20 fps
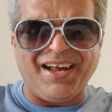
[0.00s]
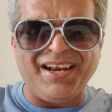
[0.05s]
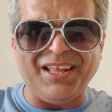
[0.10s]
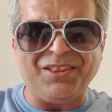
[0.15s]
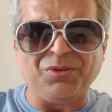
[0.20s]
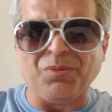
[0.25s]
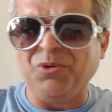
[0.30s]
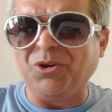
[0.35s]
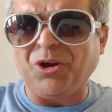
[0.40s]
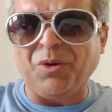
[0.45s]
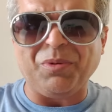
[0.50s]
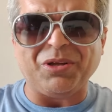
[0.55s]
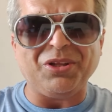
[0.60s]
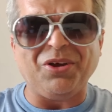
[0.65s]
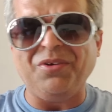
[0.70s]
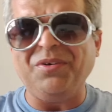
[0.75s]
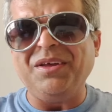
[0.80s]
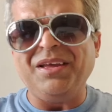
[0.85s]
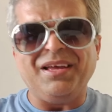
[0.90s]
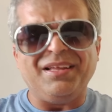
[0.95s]
अरे तुम लोग को
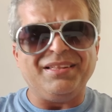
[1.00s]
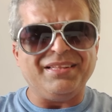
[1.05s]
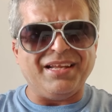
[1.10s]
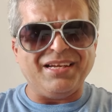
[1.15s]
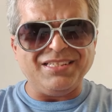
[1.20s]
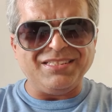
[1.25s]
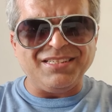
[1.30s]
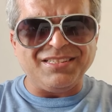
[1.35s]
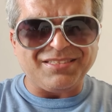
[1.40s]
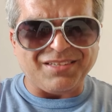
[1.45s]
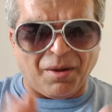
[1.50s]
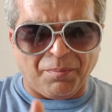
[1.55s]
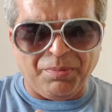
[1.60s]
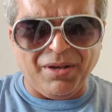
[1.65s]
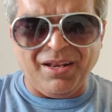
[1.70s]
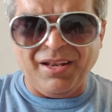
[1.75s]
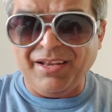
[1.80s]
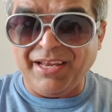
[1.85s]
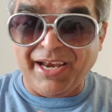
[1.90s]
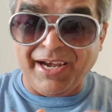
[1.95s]
बताओ देर इज दिस
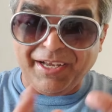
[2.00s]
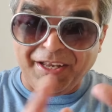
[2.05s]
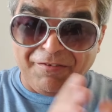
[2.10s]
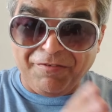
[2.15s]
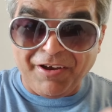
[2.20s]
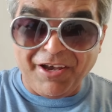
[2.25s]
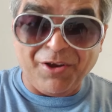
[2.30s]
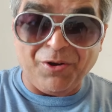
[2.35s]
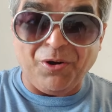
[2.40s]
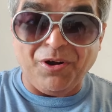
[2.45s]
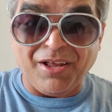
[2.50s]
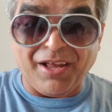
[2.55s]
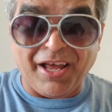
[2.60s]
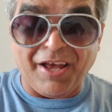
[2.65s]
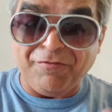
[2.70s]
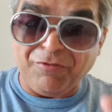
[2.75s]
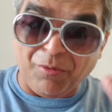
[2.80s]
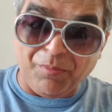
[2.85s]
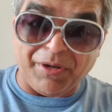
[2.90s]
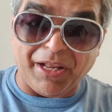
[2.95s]
कपल एटी फाइव ईयर ओल्ड
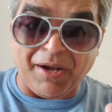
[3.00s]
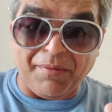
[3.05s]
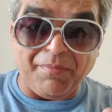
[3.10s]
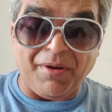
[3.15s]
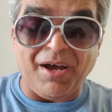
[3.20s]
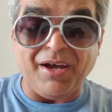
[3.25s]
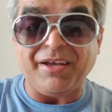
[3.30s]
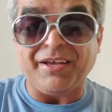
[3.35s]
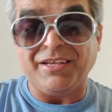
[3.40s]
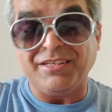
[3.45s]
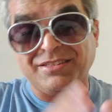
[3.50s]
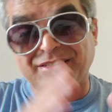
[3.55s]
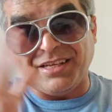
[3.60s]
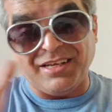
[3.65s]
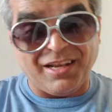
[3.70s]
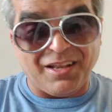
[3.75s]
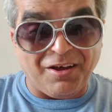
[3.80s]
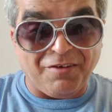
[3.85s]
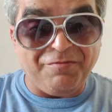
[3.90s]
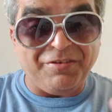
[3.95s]
गाय फ्रॉम डेनमार्क
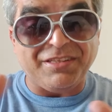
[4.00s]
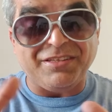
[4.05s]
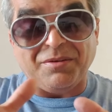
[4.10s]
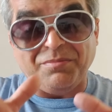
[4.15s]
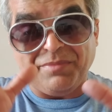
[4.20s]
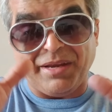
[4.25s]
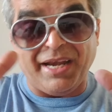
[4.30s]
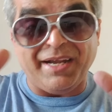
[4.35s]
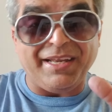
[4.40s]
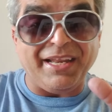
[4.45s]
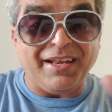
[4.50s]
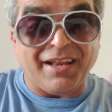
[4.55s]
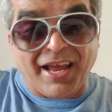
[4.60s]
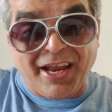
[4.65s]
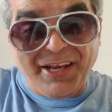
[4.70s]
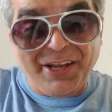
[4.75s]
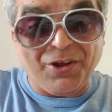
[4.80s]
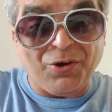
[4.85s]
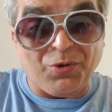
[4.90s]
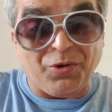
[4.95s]
इज इन लव विद एटी
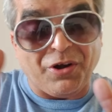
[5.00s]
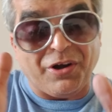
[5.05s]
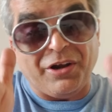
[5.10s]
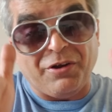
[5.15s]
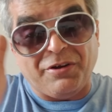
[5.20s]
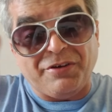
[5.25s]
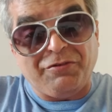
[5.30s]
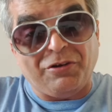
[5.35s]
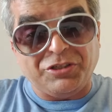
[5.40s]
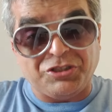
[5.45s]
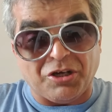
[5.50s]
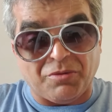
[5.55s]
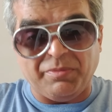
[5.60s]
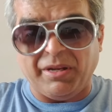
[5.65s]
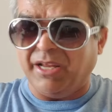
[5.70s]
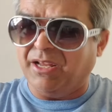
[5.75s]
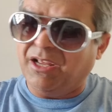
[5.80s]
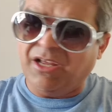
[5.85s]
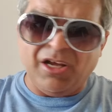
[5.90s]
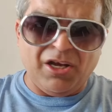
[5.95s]
नाइन ईयर ओल्ड फ्रॉम
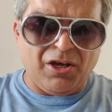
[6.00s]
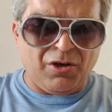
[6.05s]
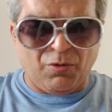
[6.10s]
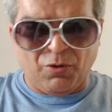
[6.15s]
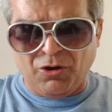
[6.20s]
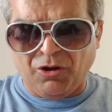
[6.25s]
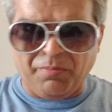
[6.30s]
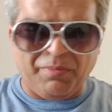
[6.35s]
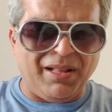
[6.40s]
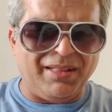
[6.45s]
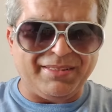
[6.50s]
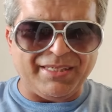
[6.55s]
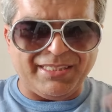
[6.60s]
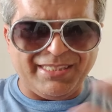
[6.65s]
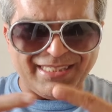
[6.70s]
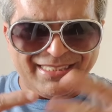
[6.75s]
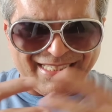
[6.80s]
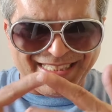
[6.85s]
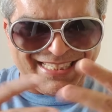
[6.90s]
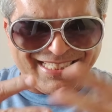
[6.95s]
जर्मनी वो लोग
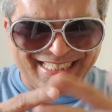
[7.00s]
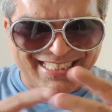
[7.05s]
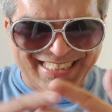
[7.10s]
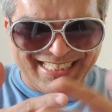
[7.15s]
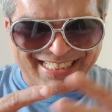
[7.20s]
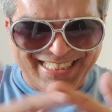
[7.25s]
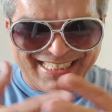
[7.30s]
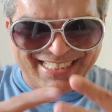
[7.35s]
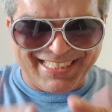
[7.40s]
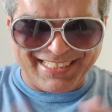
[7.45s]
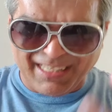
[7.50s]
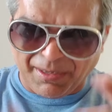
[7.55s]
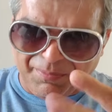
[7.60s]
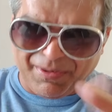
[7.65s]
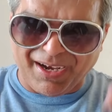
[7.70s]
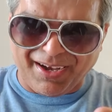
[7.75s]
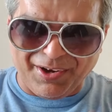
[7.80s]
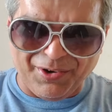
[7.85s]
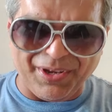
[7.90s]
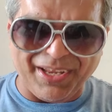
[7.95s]
मिलते थे ऐसे
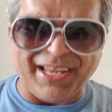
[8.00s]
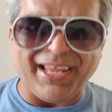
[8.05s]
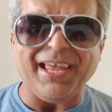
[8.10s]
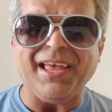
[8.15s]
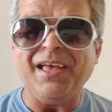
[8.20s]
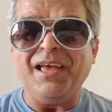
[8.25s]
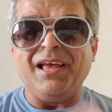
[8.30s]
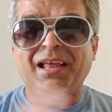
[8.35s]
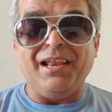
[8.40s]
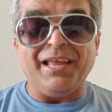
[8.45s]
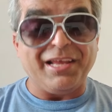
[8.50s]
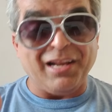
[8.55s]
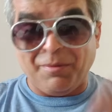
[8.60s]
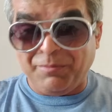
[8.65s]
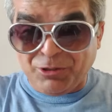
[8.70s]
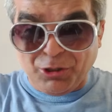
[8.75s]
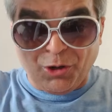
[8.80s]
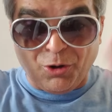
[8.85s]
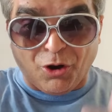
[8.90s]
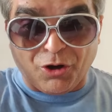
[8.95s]
सब कर रहे होंगे
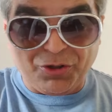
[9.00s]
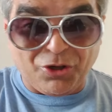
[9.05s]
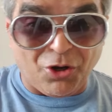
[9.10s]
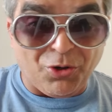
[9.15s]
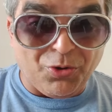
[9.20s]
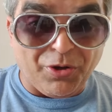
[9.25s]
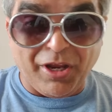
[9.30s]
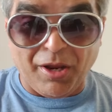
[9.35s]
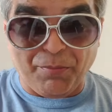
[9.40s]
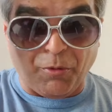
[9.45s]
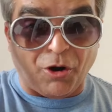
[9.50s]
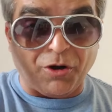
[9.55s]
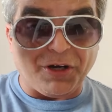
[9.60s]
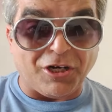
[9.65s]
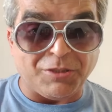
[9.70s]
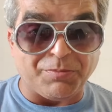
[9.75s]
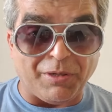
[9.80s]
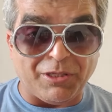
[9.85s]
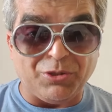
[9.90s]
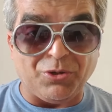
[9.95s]
लेकिन अभी तो लॉकडाउन हो गया
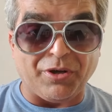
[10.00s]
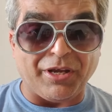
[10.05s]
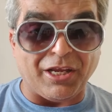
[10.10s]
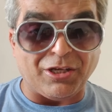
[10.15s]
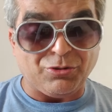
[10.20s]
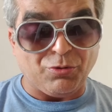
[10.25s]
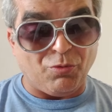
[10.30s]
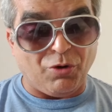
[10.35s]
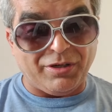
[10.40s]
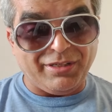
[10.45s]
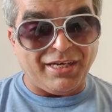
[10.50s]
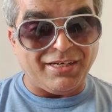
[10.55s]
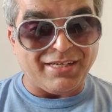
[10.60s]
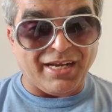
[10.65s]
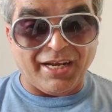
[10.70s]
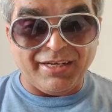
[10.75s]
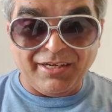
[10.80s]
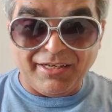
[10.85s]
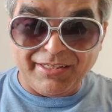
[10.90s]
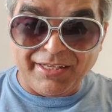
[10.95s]
बॉर्डर्स बंद हो गए सो वॉट
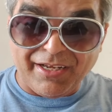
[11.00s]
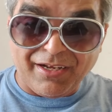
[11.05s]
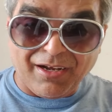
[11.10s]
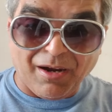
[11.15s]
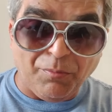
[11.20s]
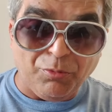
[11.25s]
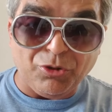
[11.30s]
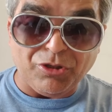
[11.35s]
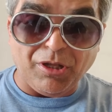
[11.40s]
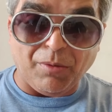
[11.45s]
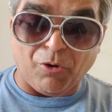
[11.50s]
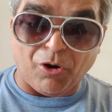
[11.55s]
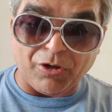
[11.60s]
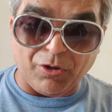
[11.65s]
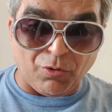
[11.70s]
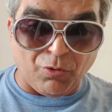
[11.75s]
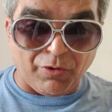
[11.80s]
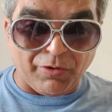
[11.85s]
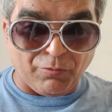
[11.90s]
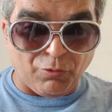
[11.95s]
दैट गैदर दे कम टू द
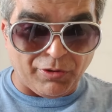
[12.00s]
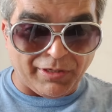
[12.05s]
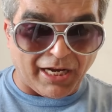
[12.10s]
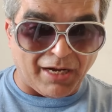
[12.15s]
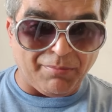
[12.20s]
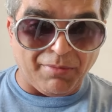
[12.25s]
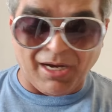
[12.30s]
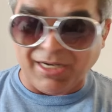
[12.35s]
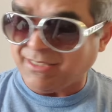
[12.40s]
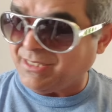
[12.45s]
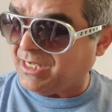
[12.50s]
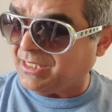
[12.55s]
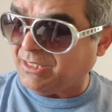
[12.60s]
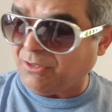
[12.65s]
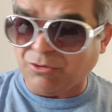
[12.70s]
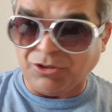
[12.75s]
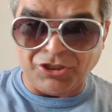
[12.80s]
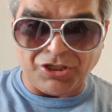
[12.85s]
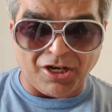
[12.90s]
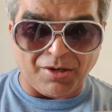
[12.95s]
बॉर्डर वो डेनमार्क से
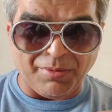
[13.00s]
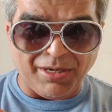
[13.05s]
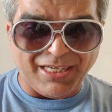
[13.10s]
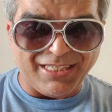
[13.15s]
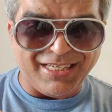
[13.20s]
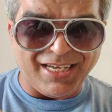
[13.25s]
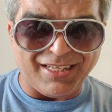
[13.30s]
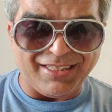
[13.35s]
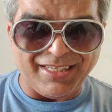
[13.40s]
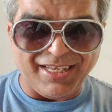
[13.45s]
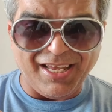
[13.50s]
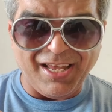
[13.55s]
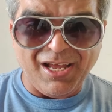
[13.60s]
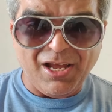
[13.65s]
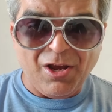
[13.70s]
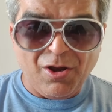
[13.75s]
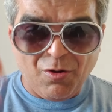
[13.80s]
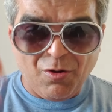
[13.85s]
आते हैं वो जर्मनी से आती है